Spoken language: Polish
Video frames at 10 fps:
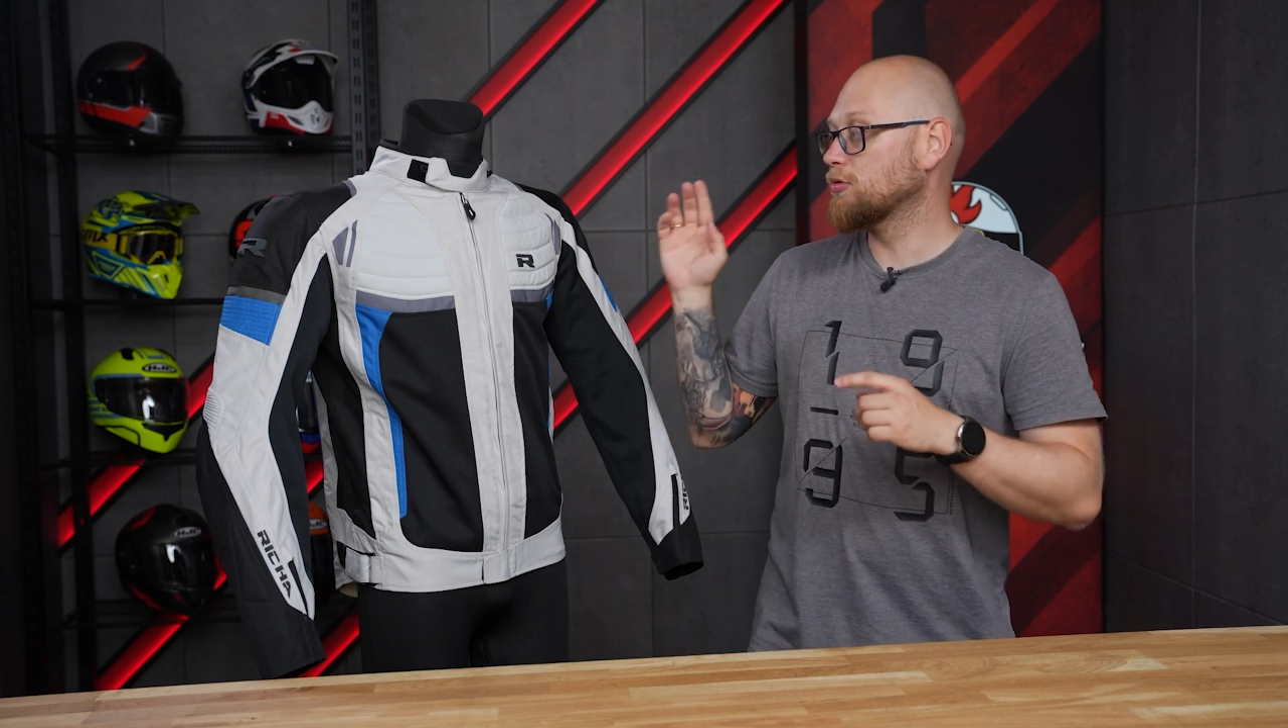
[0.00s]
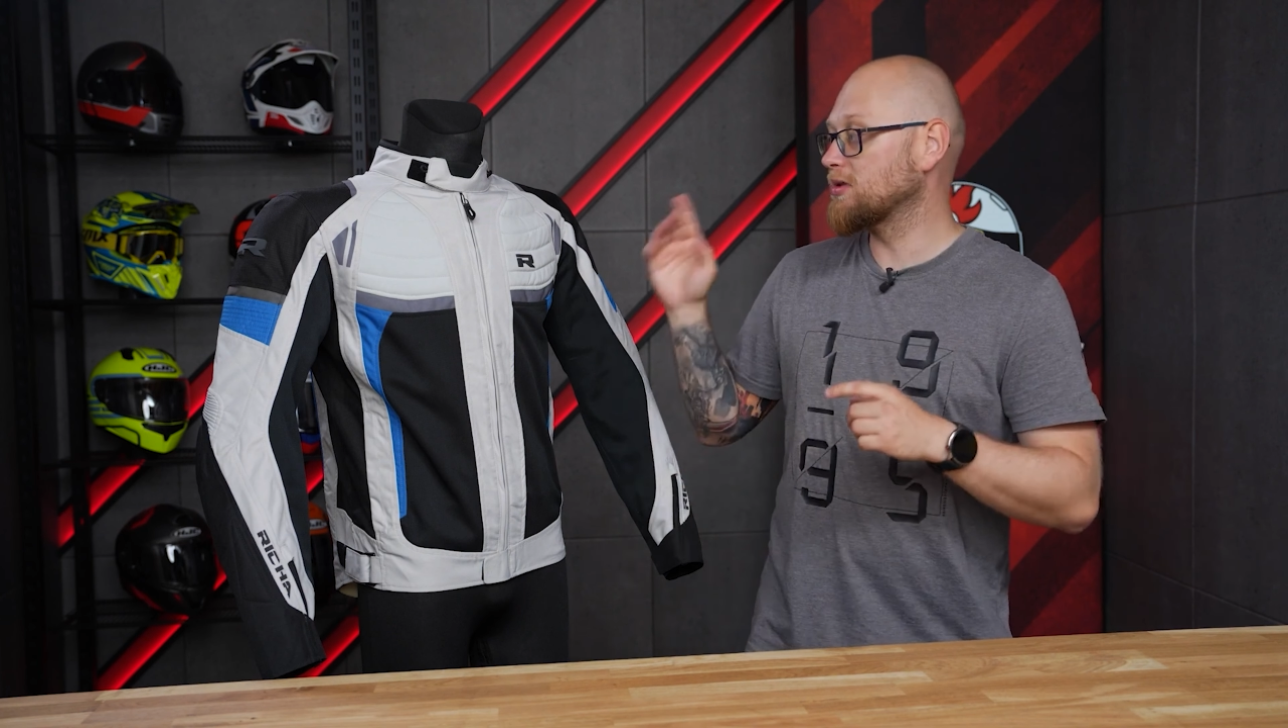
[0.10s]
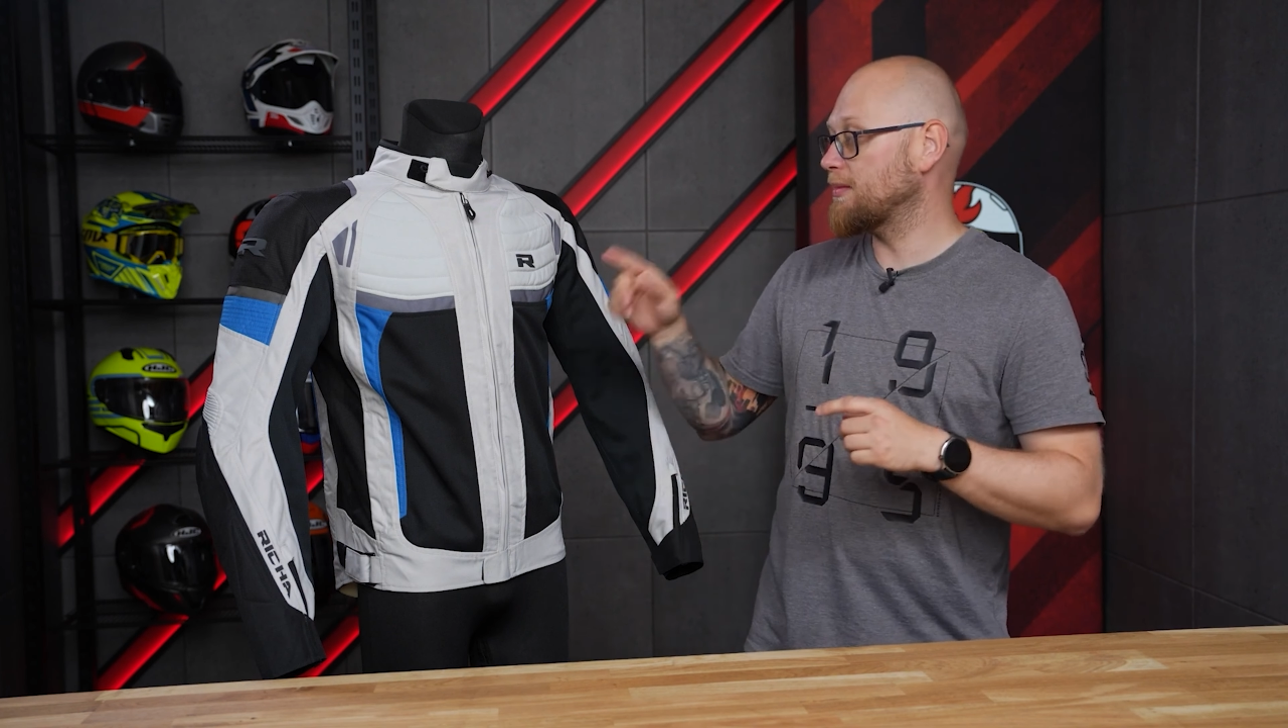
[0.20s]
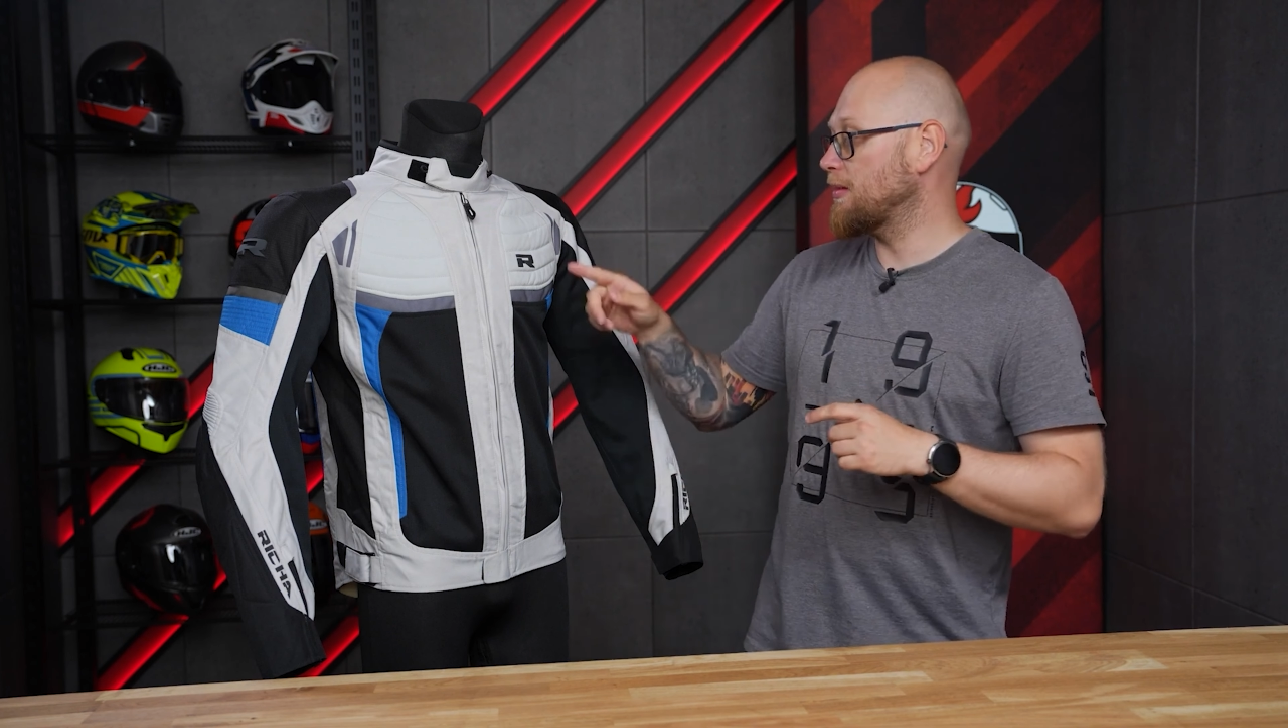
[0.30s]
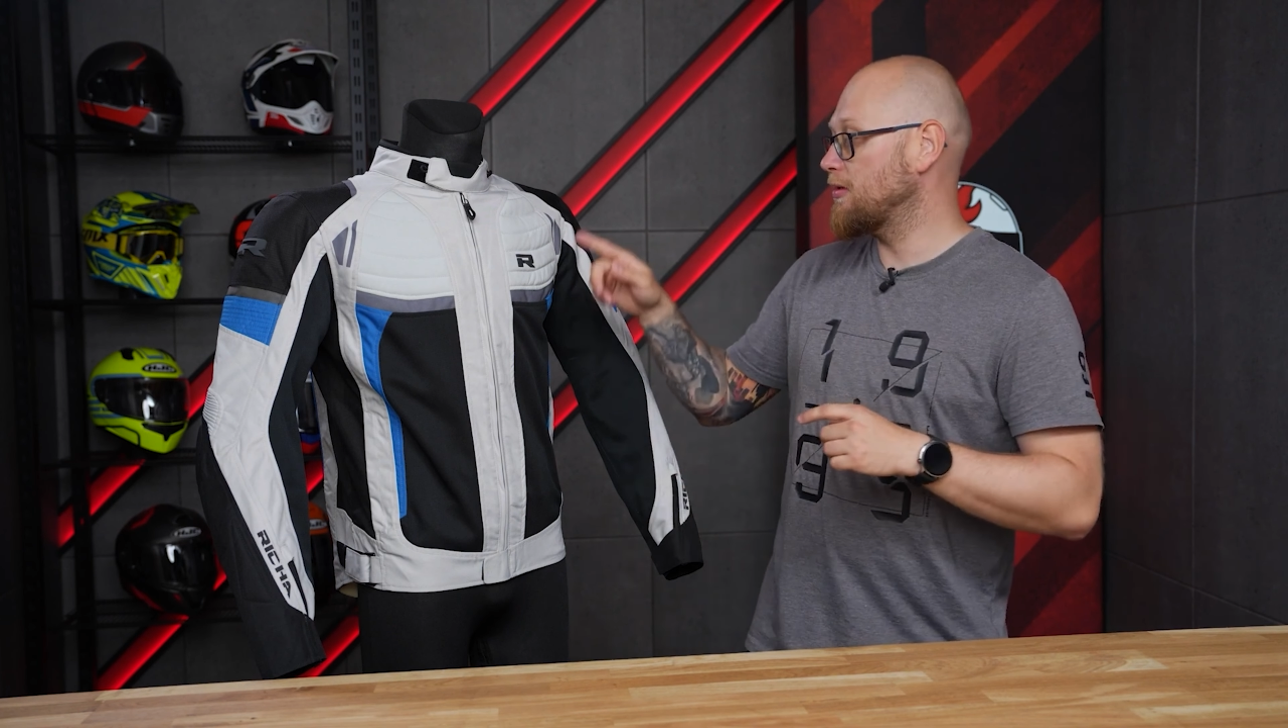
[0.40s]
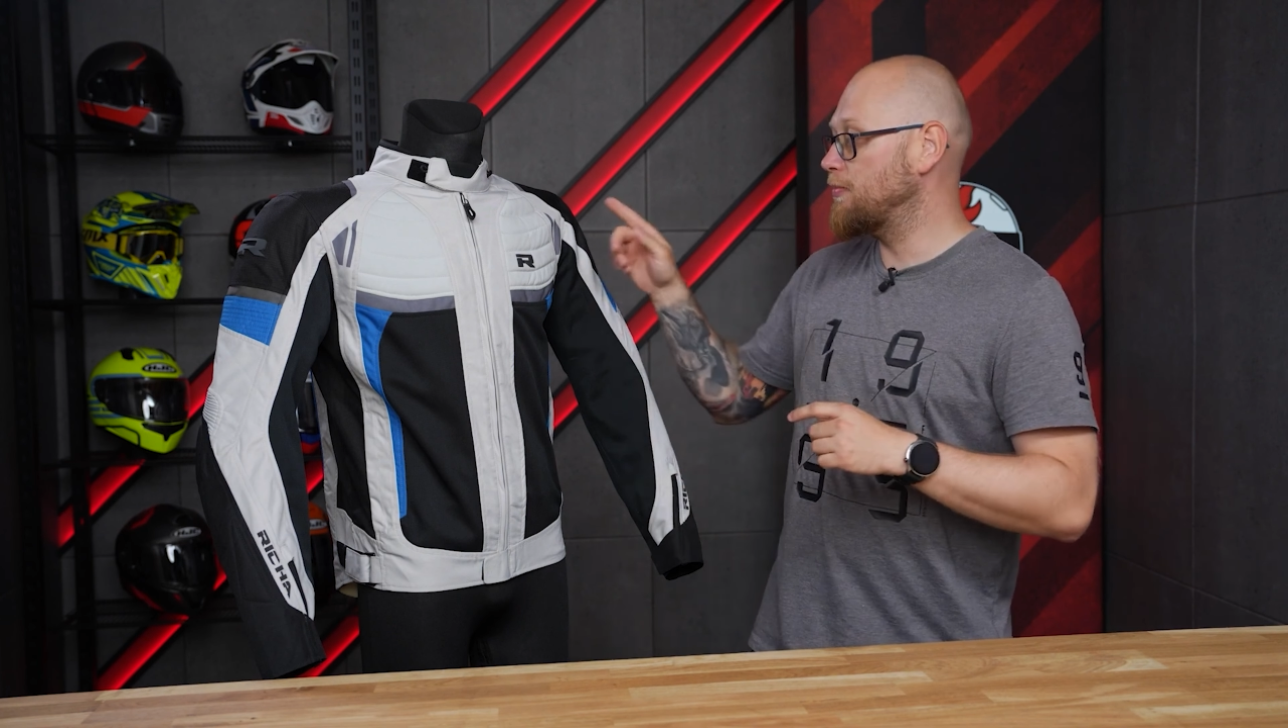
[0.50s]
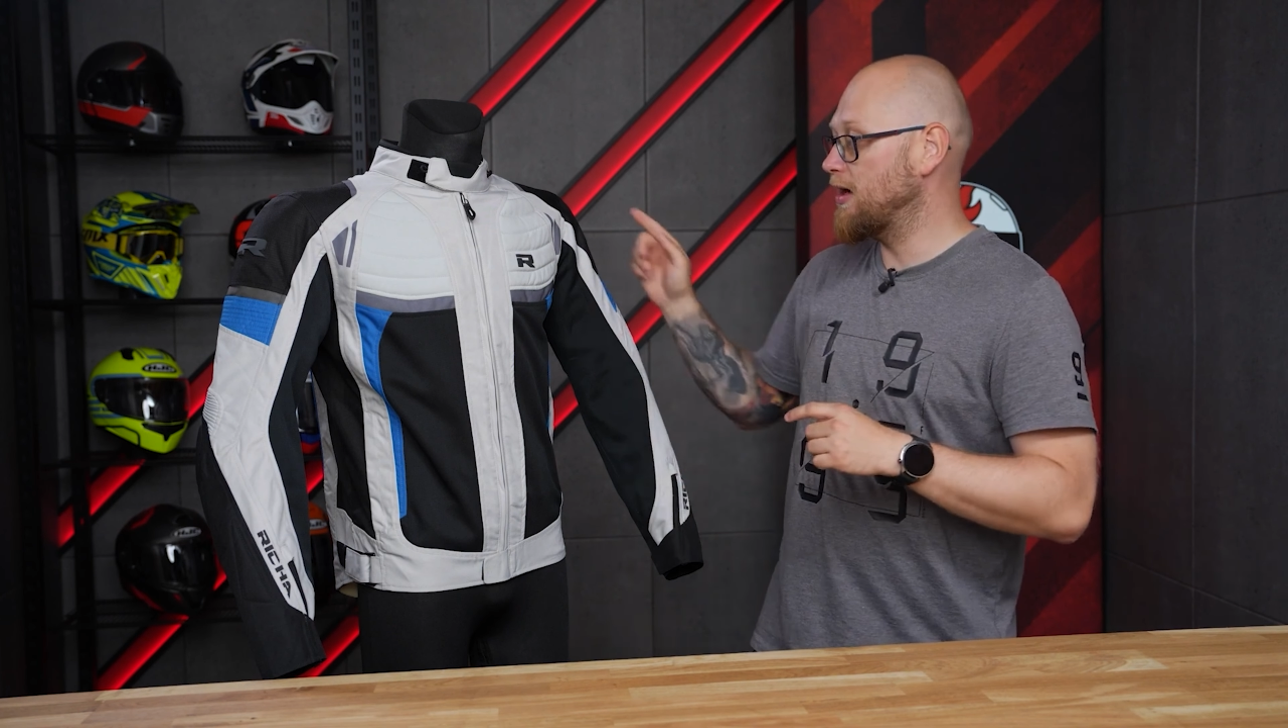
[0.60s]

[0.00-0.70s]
Tutaj mamy